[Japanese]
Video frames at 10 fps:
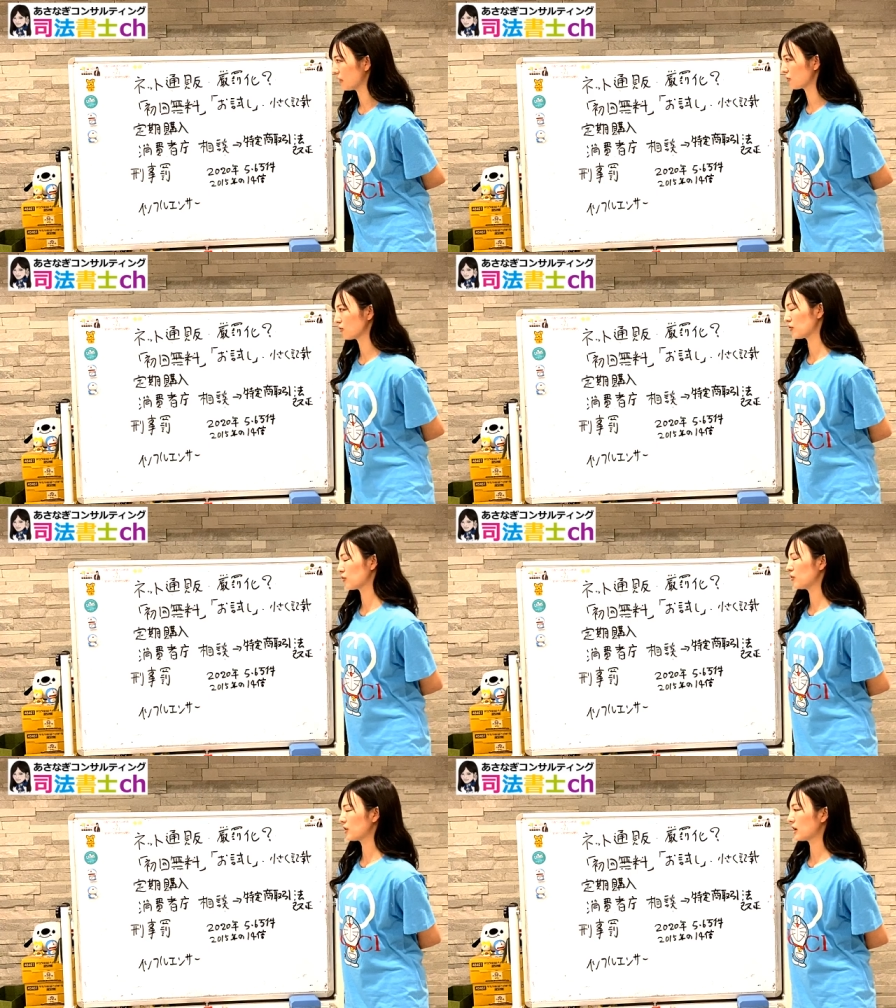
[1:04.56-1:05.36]
まあ、ちょっと
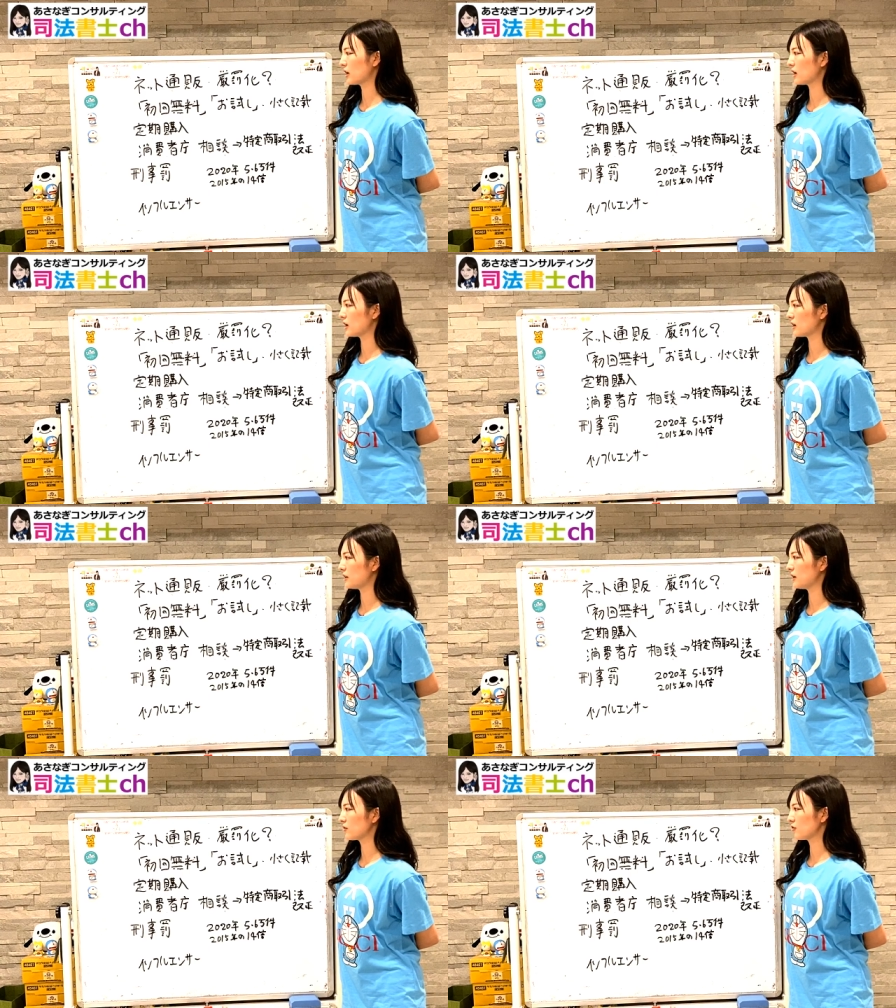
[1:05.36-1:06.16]
そういっ
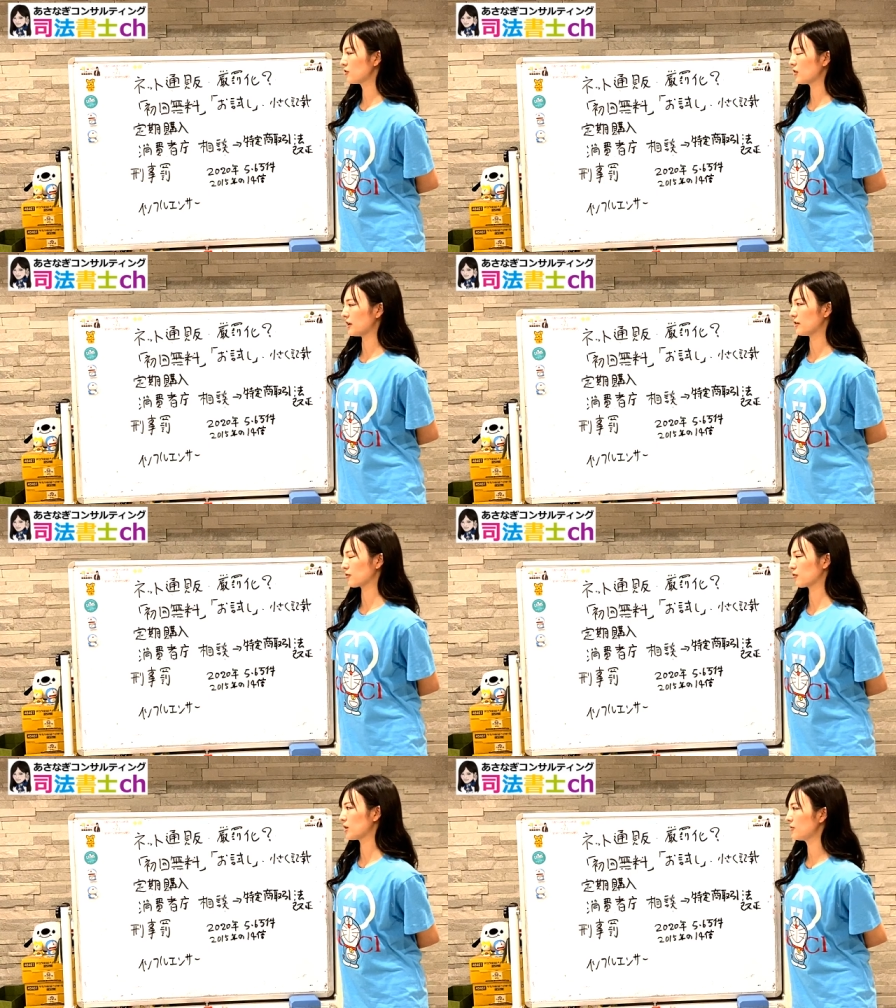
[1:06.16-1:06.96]
たネット通販での
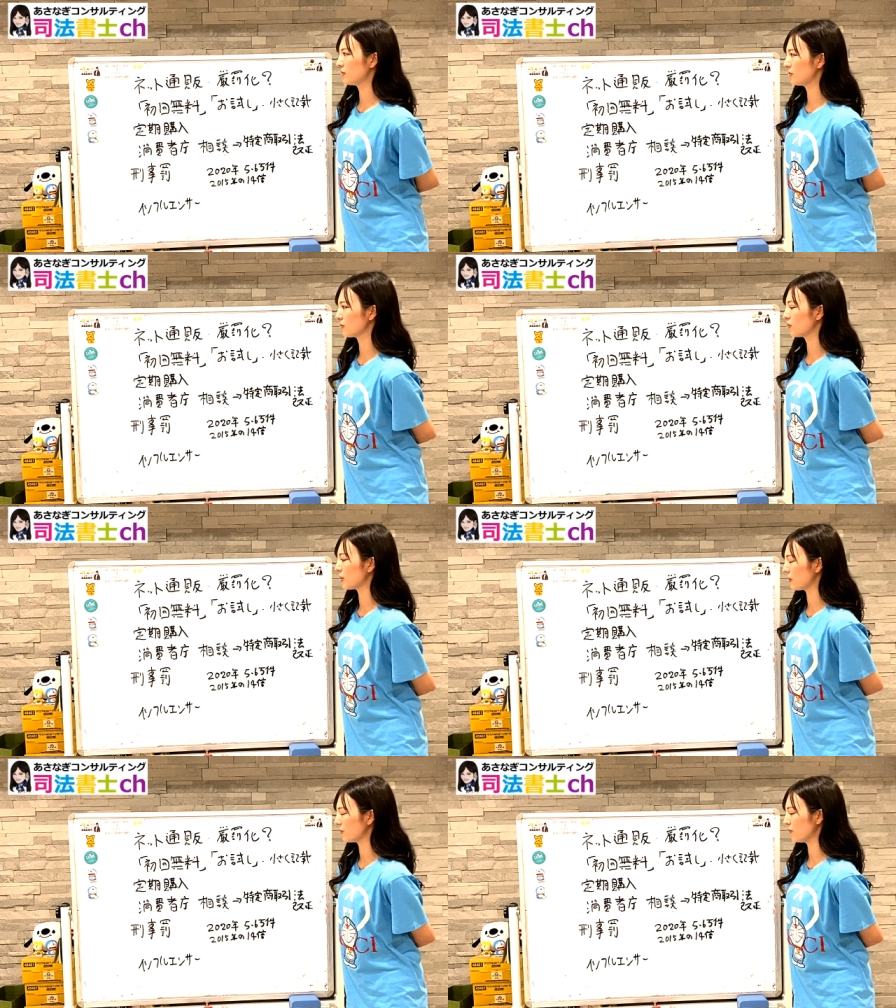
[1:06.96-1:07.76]
トラブル相
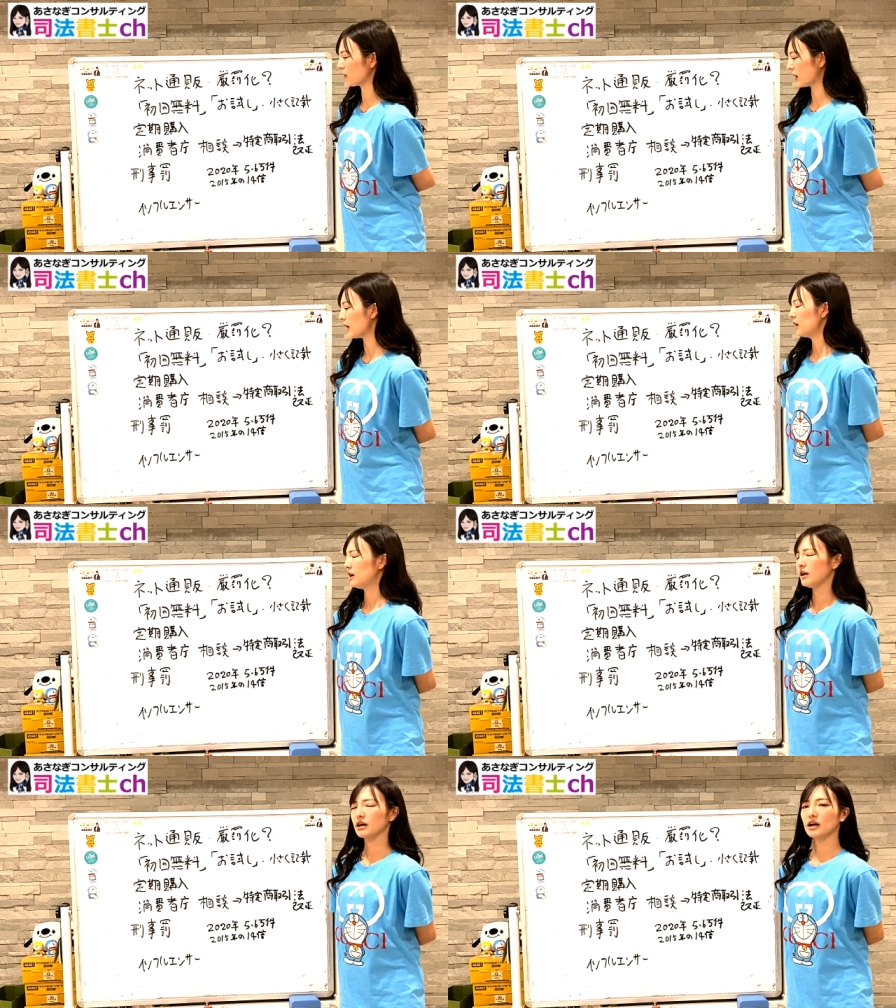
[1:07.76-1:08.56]
談というのが、
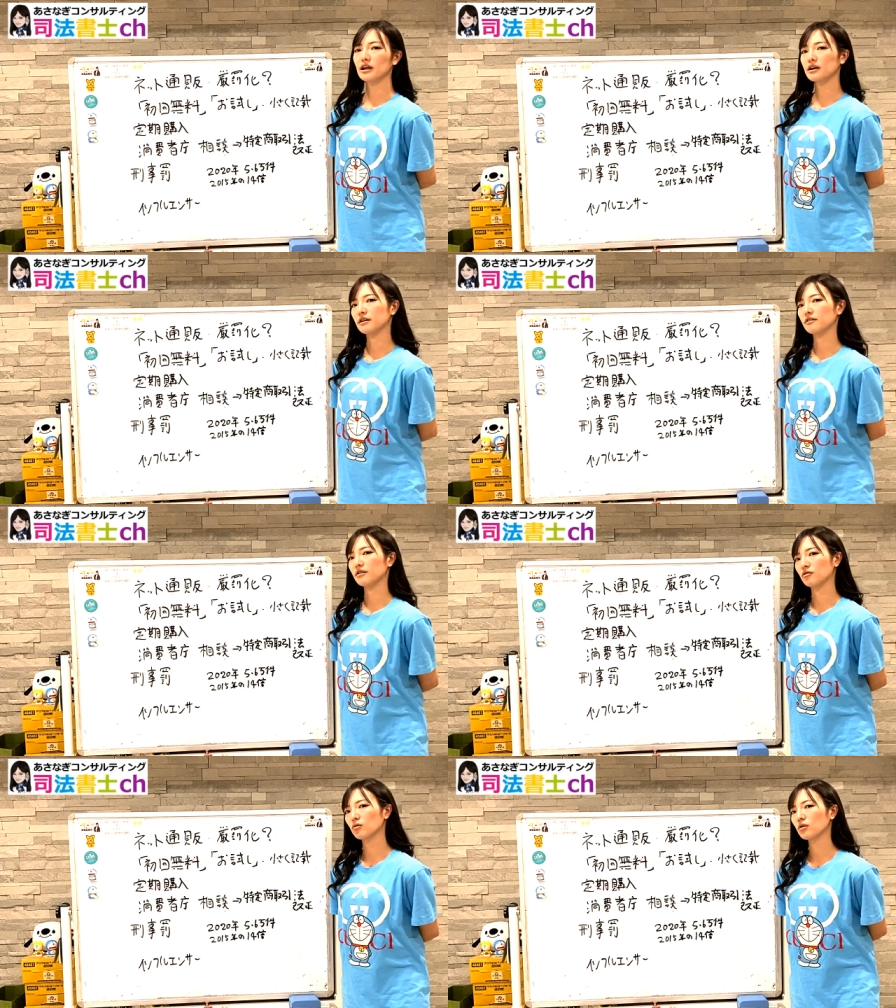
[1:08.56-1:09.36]
えかなりで
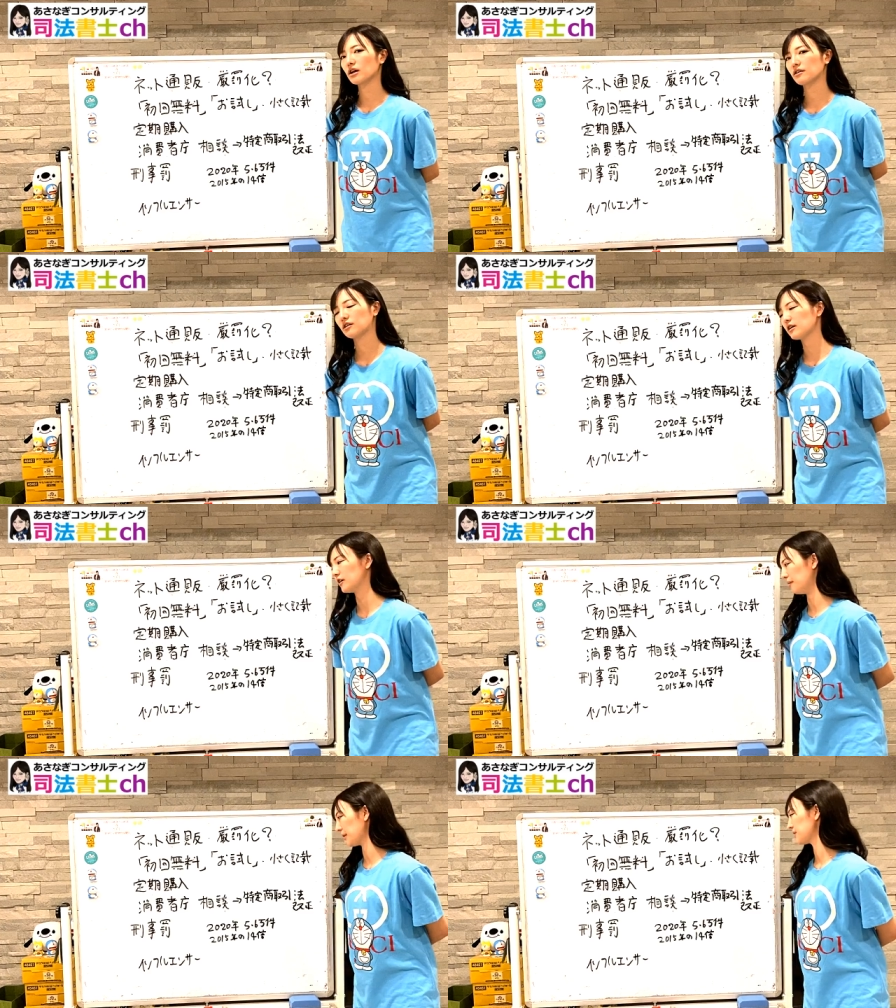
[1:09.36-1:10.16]
すね増加してき
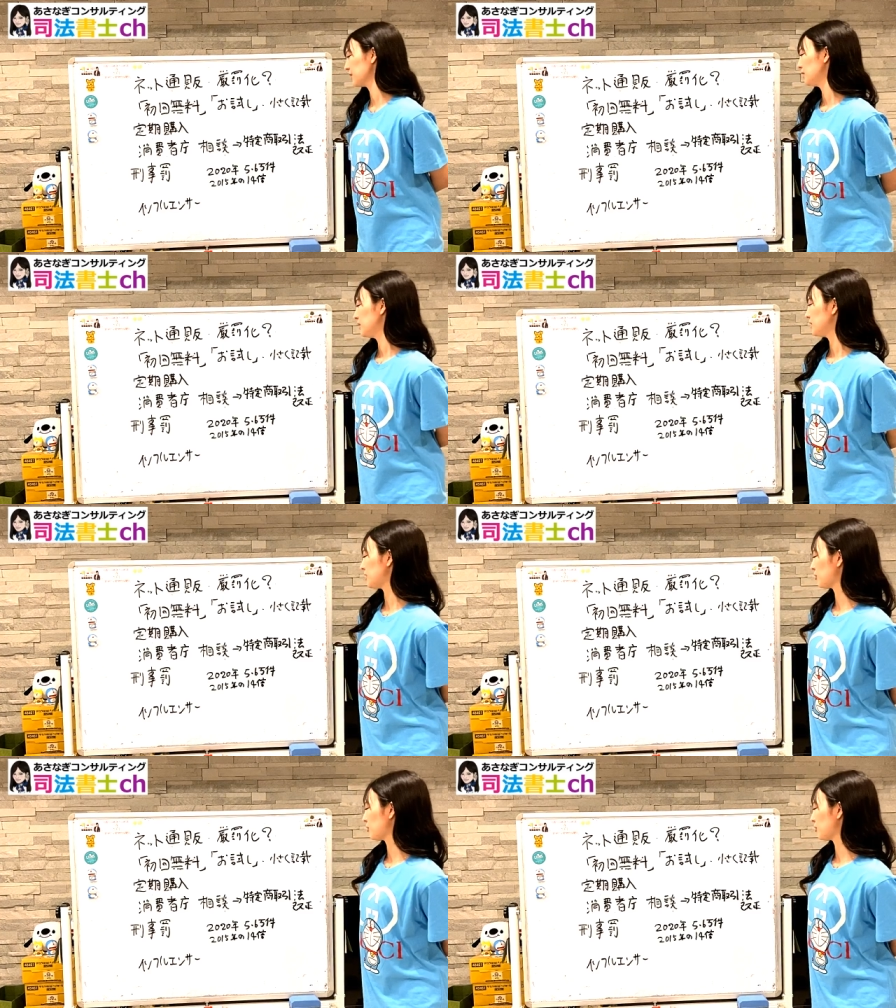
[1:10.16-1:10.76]
ています。え